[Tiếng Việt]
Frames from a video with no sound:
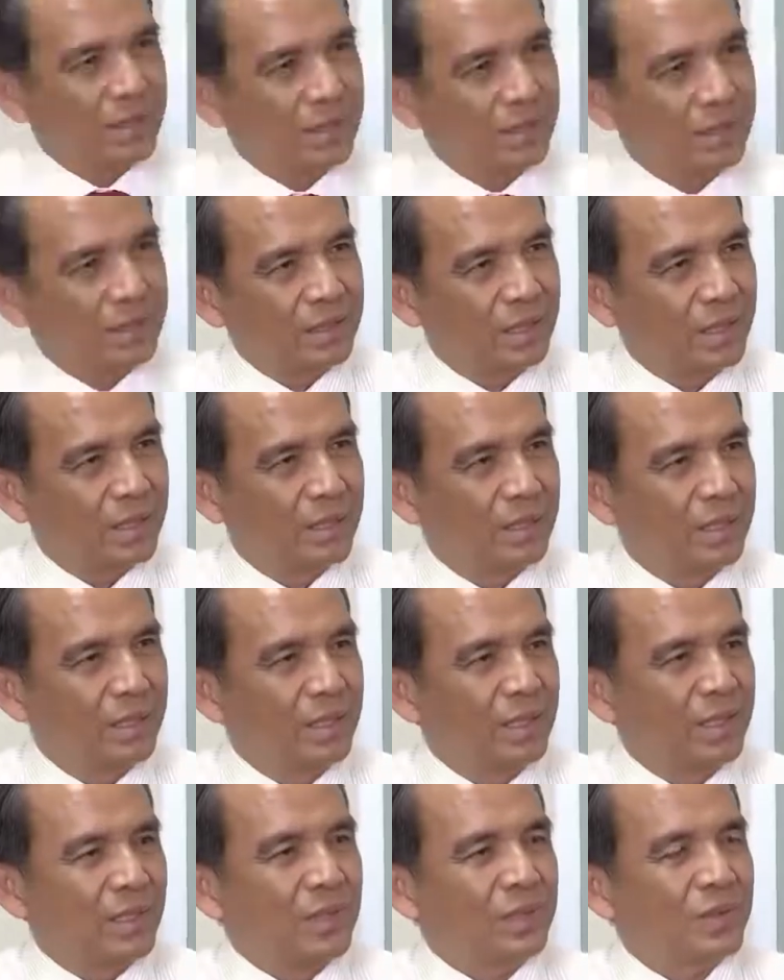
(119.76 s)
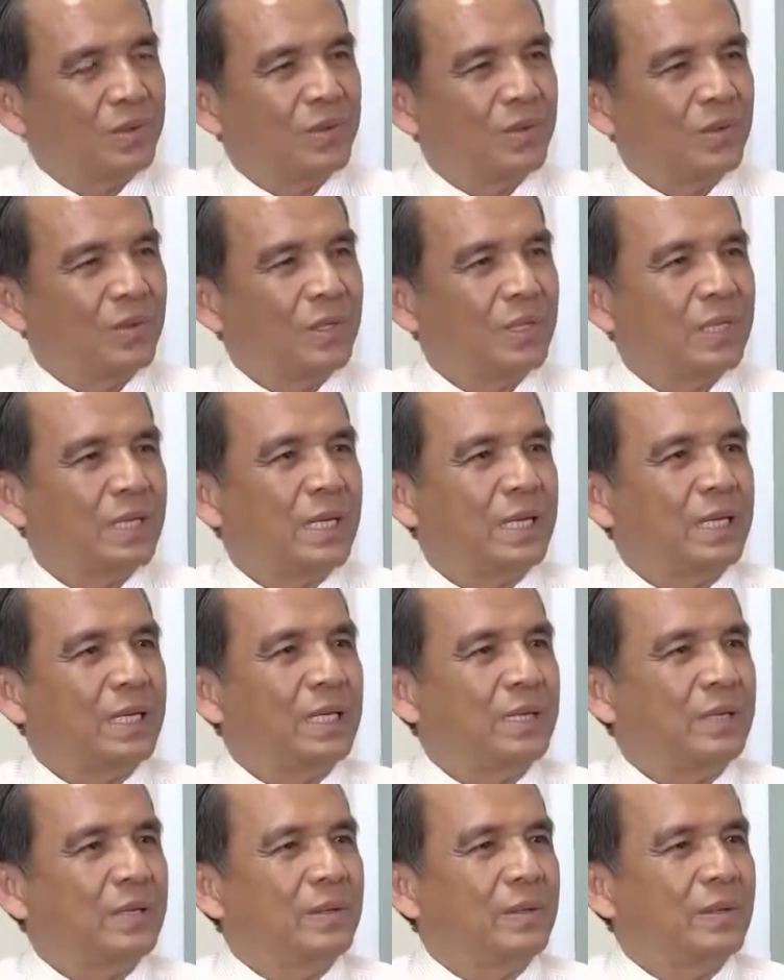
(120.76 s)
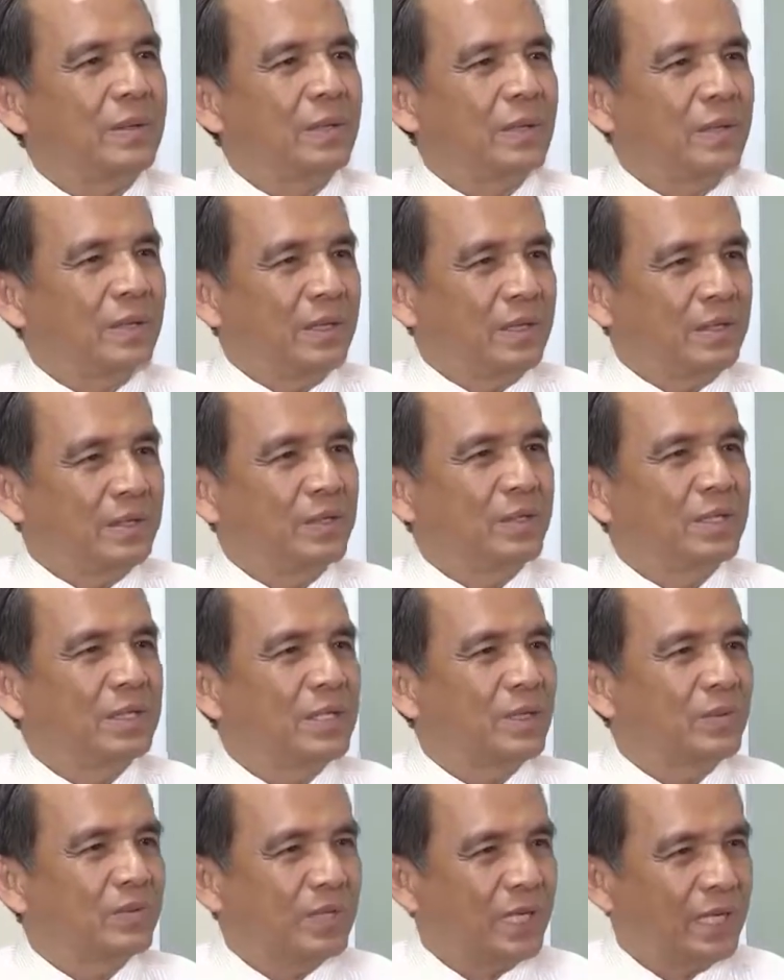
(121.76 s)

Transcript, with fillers: thị trường của cái đường Đồng